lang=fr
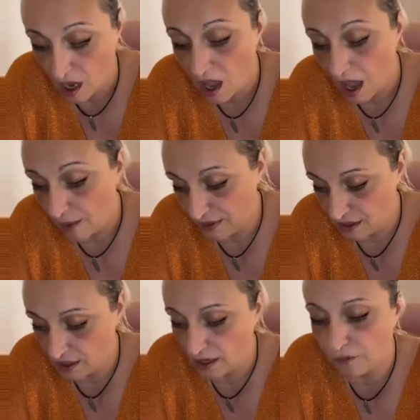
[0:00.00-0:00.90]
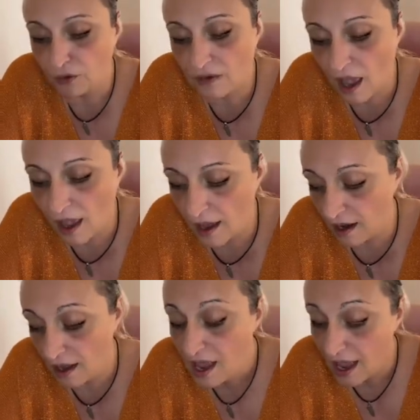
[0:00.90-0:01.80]
ah ben c'est sa faute à elle.
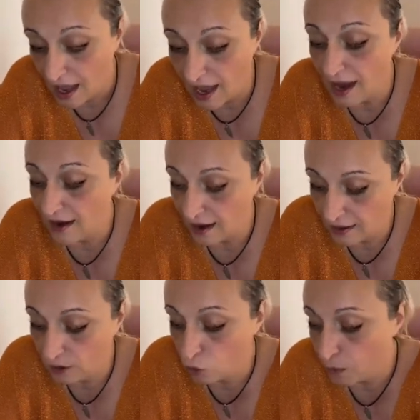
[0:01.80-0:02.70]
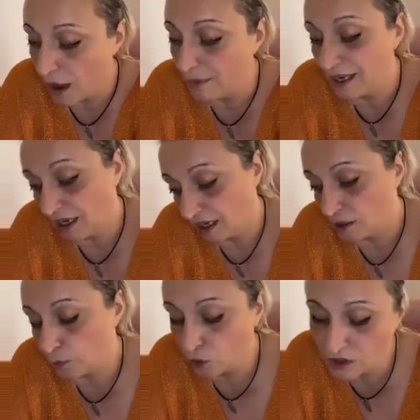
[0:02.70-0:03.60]
Elle, elle est coupable et
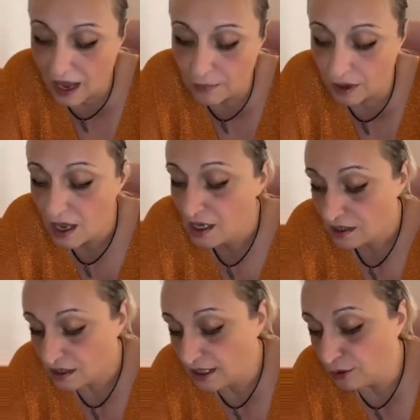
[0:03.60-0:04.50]
responsable si le